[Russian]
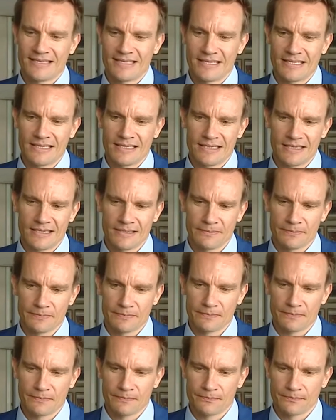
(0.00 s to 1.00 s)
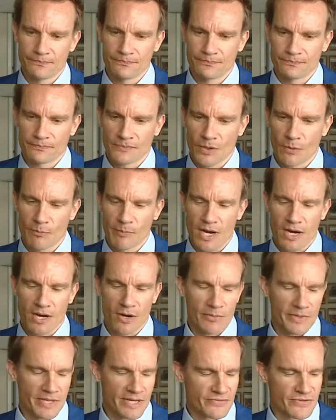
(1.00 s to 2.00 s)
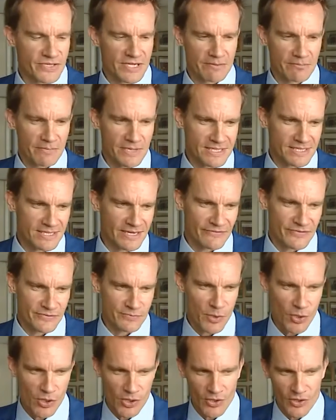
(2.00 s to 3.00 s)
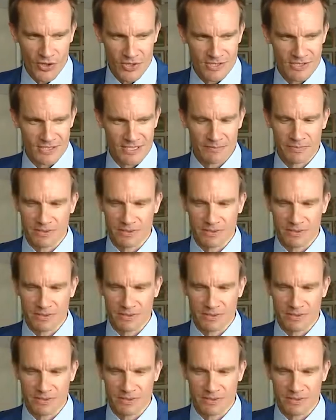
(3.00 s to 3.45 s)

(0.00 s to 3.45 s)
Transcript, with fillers: И, и пока у меня все мысли в сборной России.